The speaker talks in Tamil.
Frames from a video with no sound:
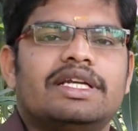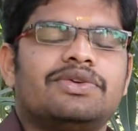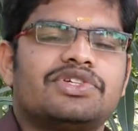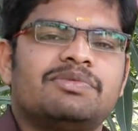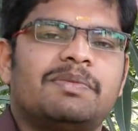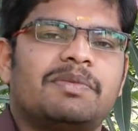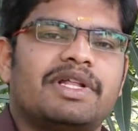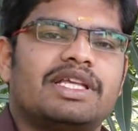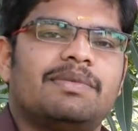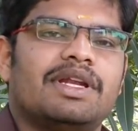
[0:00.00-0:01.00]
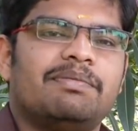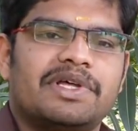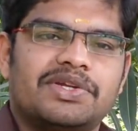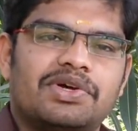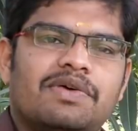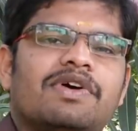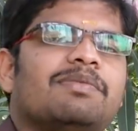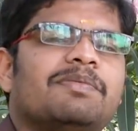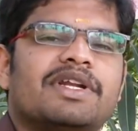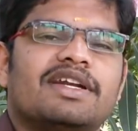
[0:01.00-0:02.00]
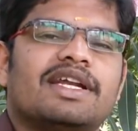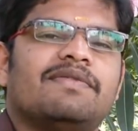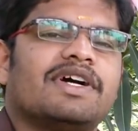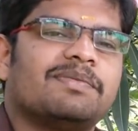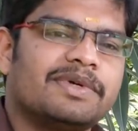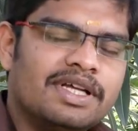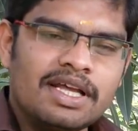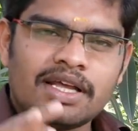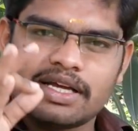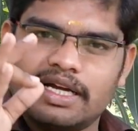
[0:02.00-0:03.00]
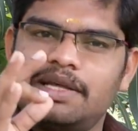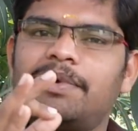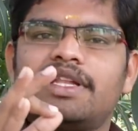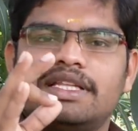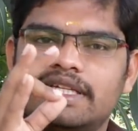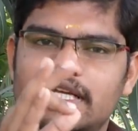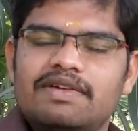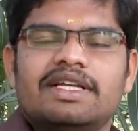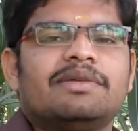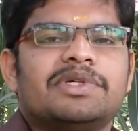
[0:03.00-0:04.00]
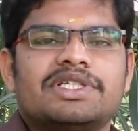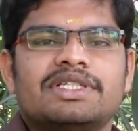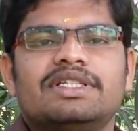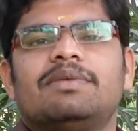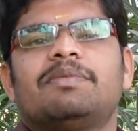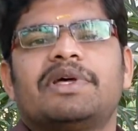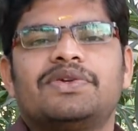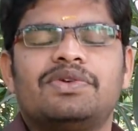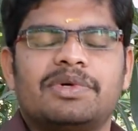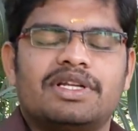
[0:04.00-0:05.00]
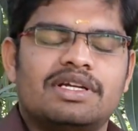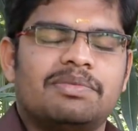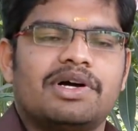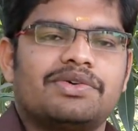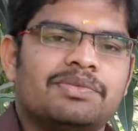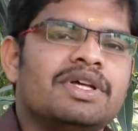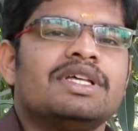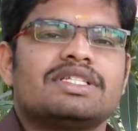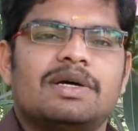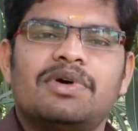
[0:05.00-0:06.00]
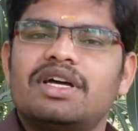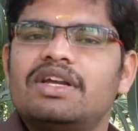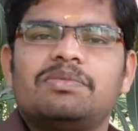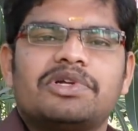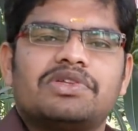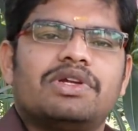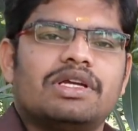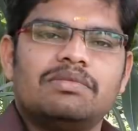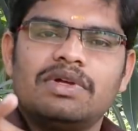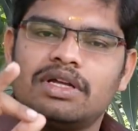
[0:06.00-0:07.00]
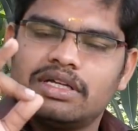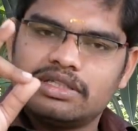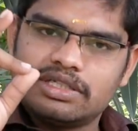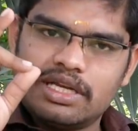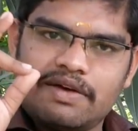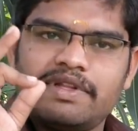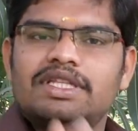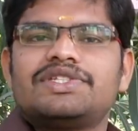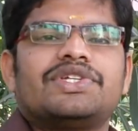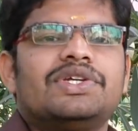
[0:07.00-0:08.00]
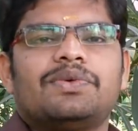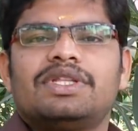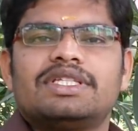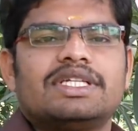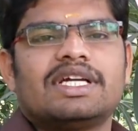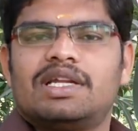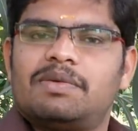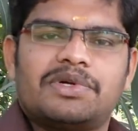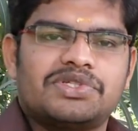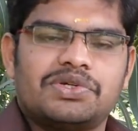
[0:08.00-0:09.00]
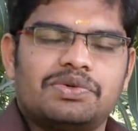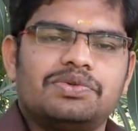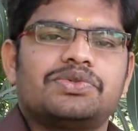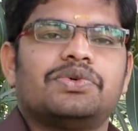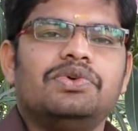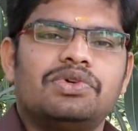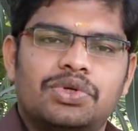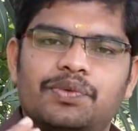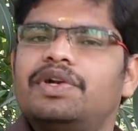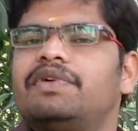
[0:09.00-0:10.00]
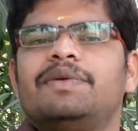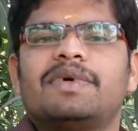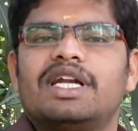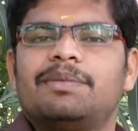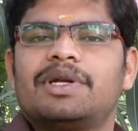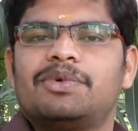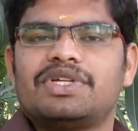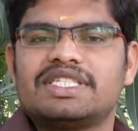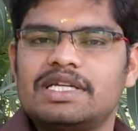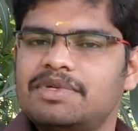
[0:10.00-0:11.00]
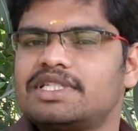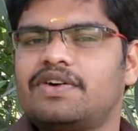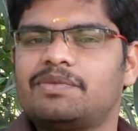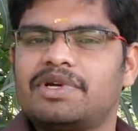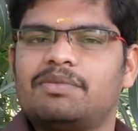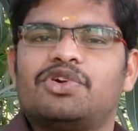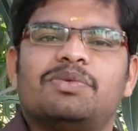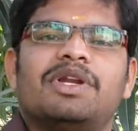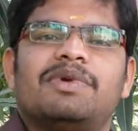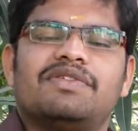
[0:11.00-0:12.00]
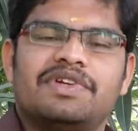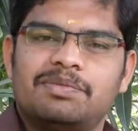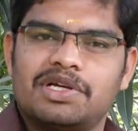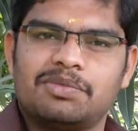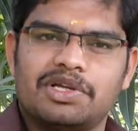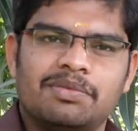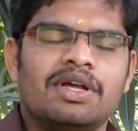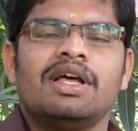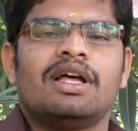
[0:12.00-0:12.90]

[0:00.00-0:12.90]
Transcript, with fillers: டெட் கொஷின் பேப்பர் பார்த்தீங்க அப்படின்னா பதினோராம் வகுப்பு பன்னிரெண்டாம் வகுப்பு கண்டிப்பாக அதில் கேள்விகள் இடம்பெற்றிருந்தது அப்போ பதினொன்று பன்னிரெண்டு பார்க்கணும் சமூக அறிவியல் பொறுத்த வரைக்கும் லெவன்த் ஹிஸ்ட்ரி டுவெல்த் ஹிஸ்ட்ரி கண்டிப்பாக படிச்சிருக்கணும் ஸோ டுவெல் வரையும் கண்டிப்பாக நம்மளுடைய சிலபஸை கவர் பண்ணால் மட்டுமே நம்மளால் வின் பண்ண முடியும்